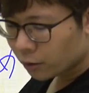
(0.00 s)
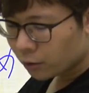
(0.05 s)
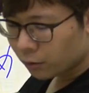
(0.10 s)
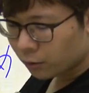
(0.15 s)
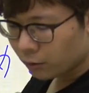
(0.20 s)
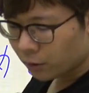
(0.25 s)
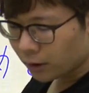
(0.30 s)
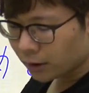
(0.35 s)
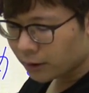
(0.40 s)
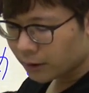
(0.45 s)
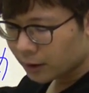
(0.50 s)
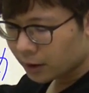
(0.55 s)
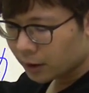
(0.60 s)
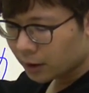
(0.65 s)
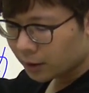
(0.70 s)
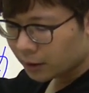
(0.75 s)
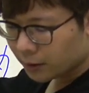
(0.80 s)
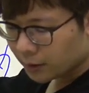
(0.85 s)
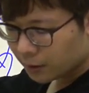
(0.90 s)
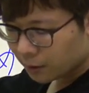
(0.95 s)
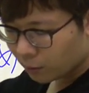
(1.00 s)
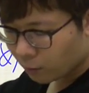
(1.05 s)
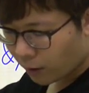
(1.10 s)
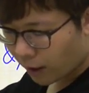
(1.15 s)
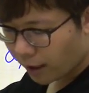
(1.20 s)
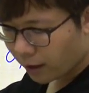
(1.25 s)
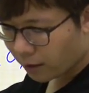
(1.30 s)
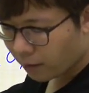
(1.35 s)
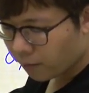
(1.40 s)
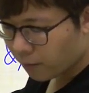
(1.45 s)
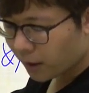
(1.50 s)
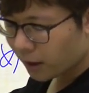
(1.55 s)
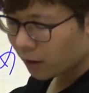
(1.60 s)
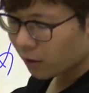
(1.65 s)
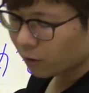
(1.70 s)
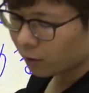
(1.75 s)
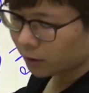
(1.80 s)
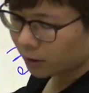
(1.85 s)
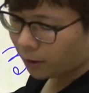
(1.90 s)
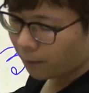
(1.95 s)
除了这个之外，
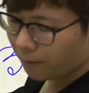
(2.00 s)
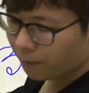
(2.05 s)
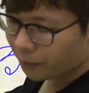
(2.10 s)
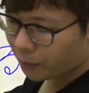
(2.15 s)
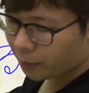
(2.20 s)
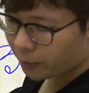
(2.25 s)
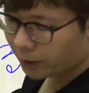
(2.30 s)
没有了。